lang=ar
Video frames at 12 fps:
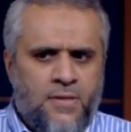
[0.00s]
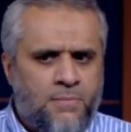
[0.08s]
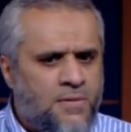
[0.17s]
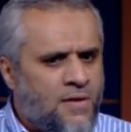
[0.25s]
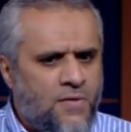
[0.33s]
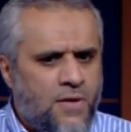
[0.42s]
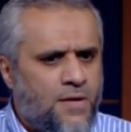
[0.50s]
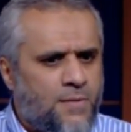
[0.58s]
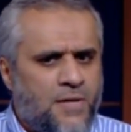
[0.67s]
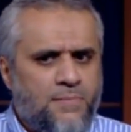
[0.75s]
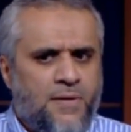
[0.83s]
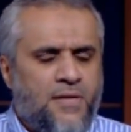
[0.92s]
ما دام فيها
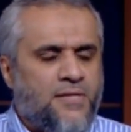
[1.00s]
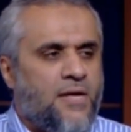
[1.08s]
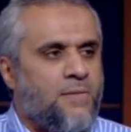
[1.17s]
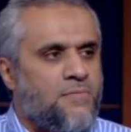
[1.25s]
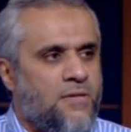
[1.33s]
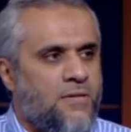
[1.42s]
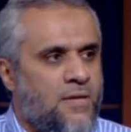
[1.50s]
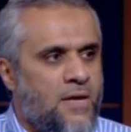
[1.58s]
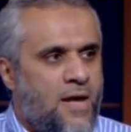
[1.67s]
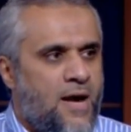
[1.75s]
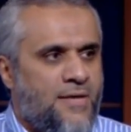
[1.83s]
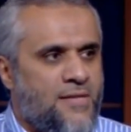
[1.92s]
ضربات معناته انا آه،
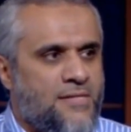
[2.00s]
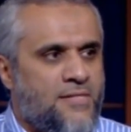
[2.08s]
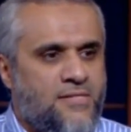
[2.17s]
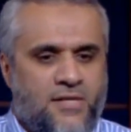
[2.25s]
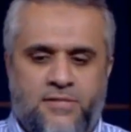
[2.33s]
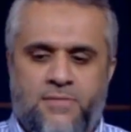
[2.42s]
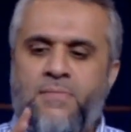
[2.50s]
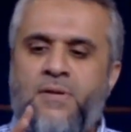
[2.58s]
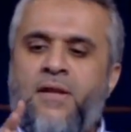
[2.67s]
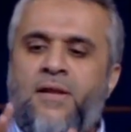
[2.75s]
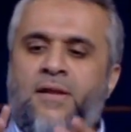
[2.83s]
احتاج استخدم